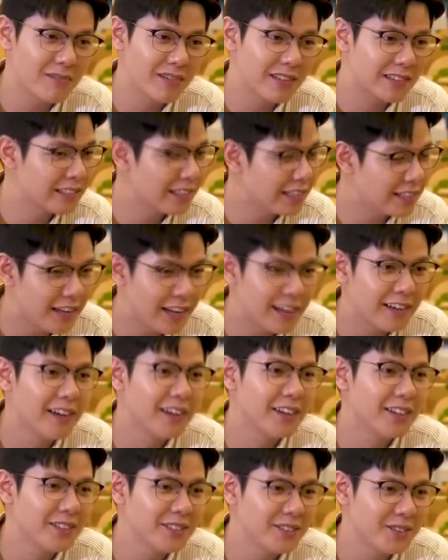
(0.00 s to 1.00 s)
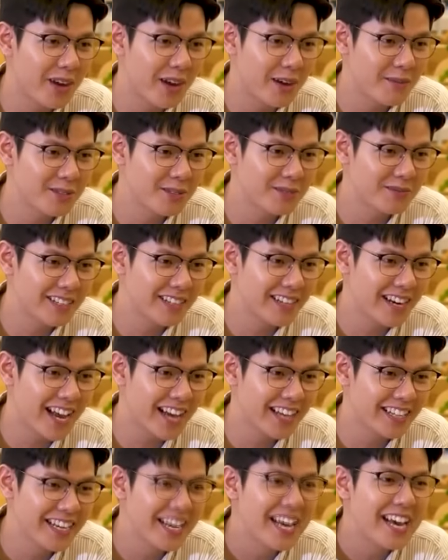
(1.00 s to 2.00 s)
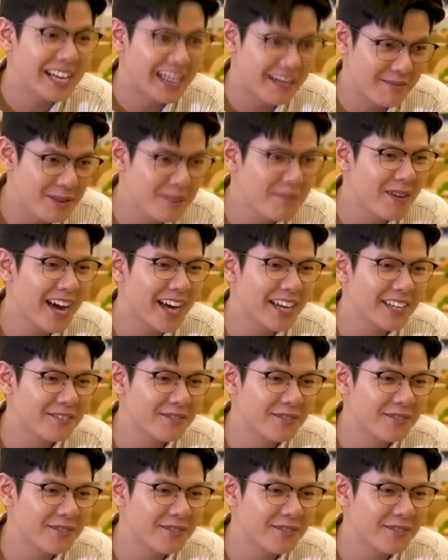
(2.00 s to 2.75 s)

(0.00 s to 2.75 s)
cái động lực rất là lớn cho em trong tương lai. Cảm ơn Mai